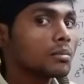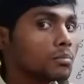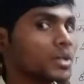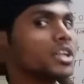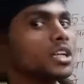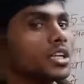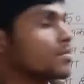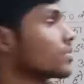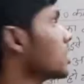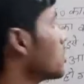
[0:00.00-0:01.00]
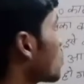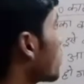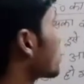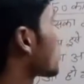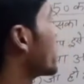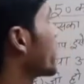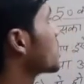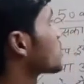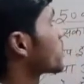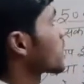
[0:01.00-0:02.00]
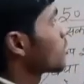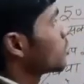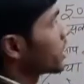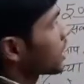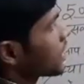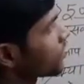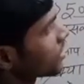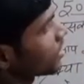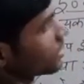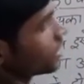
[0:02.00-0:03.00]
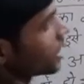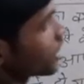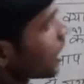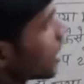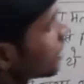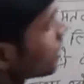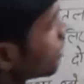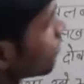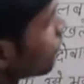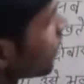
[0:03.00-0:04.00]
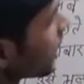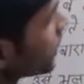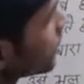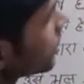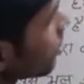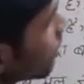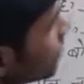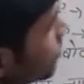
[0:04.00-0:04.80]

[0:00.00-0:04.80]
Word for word: काम परे है तो आप इसके लिए इंग्लिश में क्या बोलिएगा देर आर प्लेंटी ऑफ